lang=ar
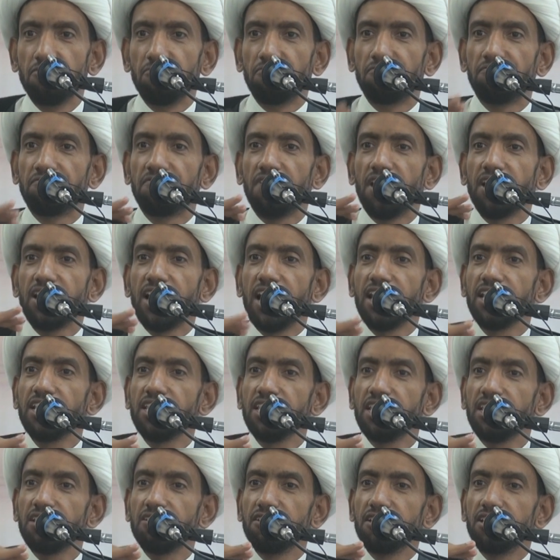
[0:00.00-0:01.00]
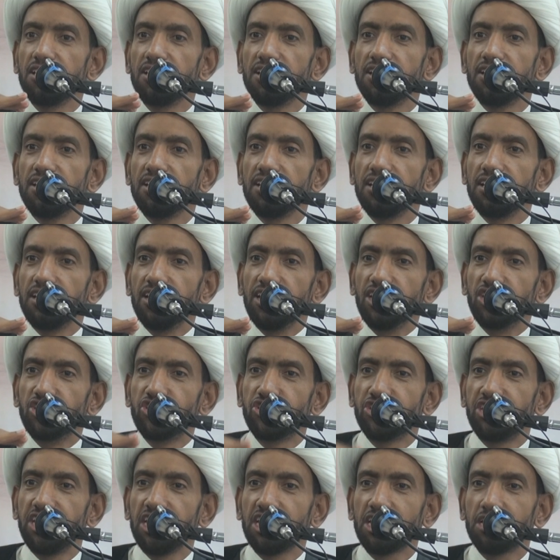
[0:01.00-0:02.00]
فلن
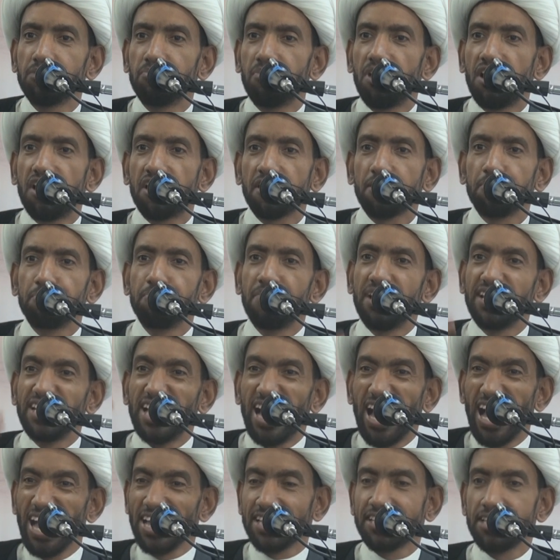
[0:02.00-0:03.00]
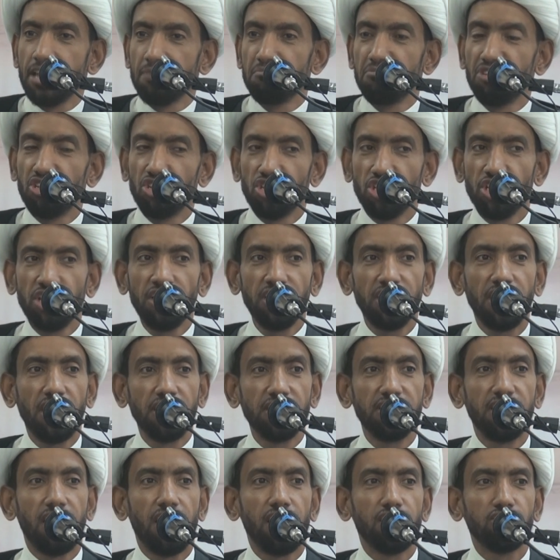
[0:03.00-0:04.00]
استكبار منعك من
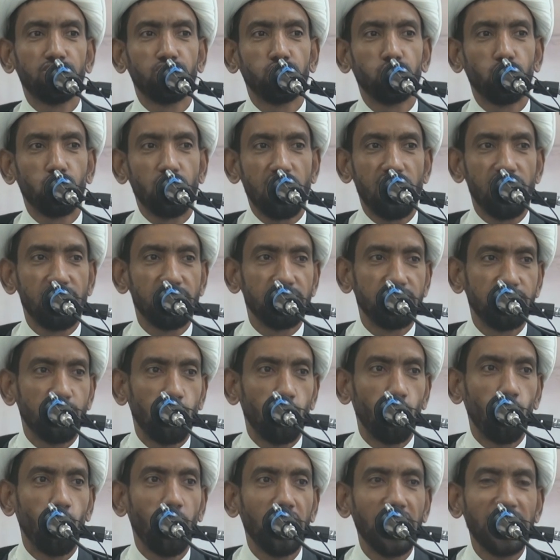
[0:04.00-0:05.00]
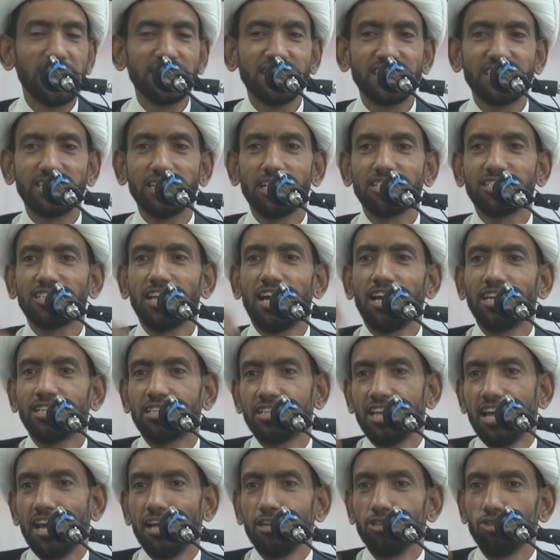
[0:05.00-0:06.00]
إحياء عاشوراء ولا
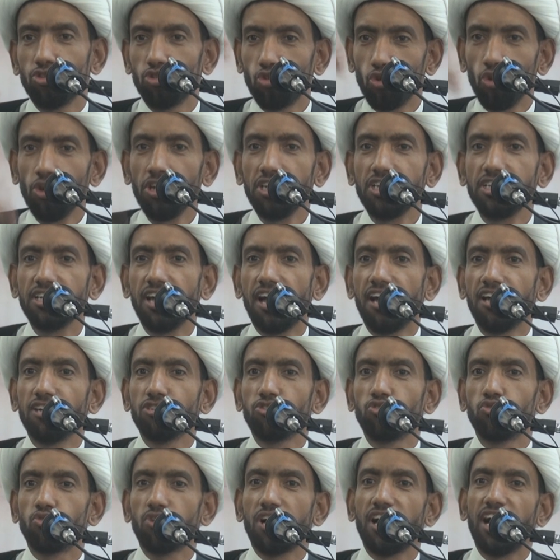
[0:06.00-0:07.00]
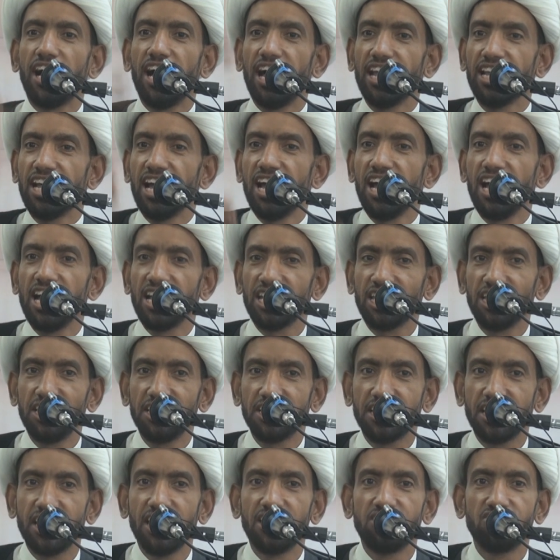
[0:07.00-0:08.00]
استطعت أن تحيي عاشوراء على
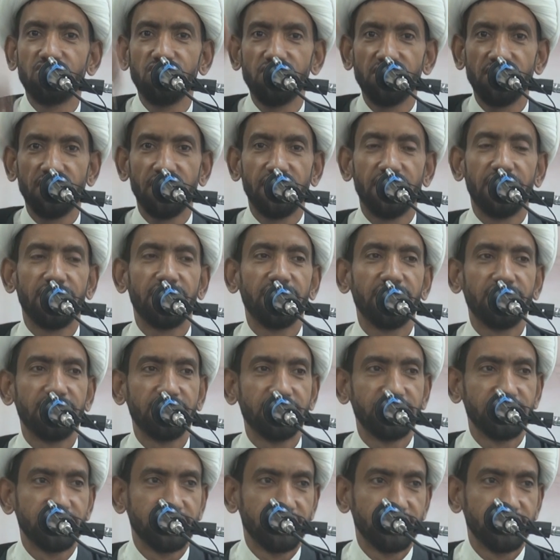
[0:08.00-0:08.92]
حقيقتها